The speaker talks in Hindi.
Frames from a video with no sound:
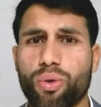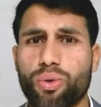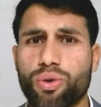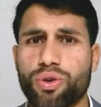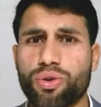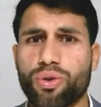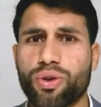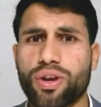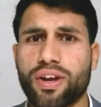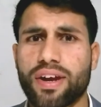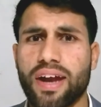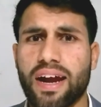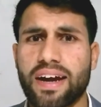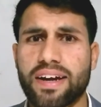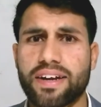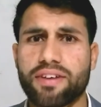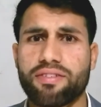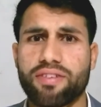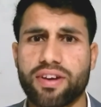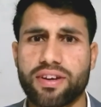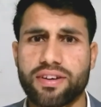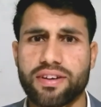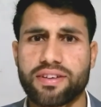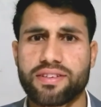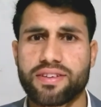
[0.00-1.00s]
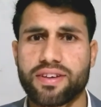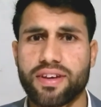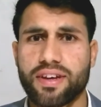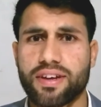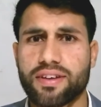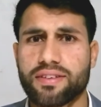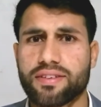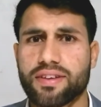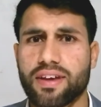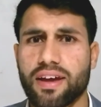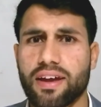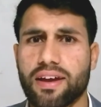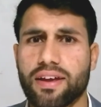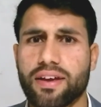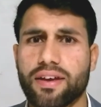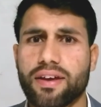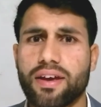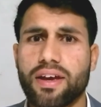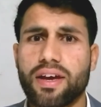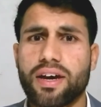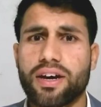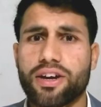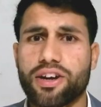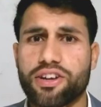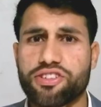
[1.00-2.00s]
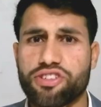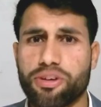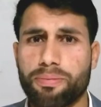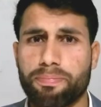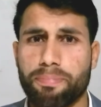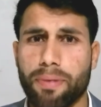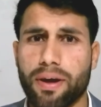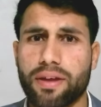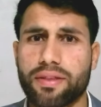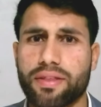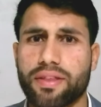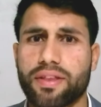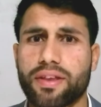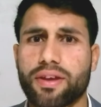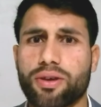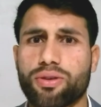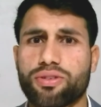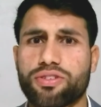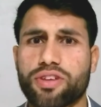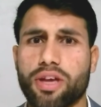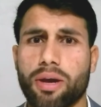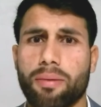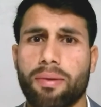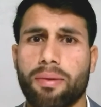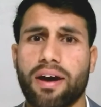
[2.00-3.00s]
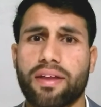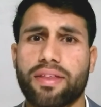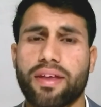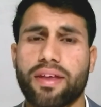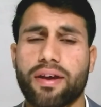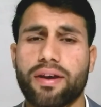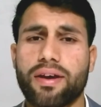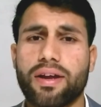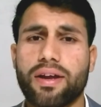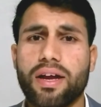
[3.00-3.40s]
उन्होंने नाइन्टी वन रन की इनिंग्स खेली रशीद पंत ने उसके बाद